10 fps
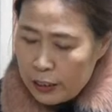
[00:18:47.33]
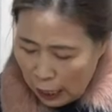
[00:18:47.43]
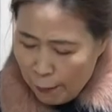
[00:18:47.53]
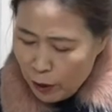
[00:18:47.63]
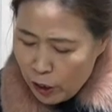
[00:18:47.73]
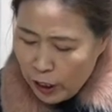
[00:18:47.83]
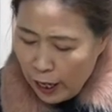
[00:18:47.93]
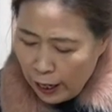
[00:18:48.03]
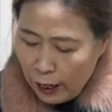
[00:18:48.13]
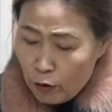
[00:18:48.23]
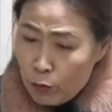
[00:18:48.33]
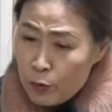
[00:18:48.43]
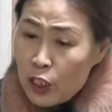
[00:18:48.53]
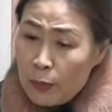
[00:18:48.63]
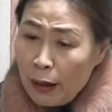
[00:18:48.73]
잡어. 이렇게
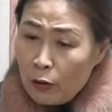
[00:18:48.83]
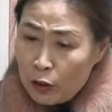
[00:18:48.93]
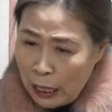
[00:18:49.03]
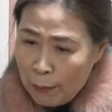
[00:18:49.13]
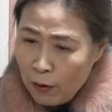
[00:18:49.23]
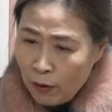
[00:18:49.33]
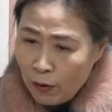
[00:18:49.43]
움직이지 말고 잡어.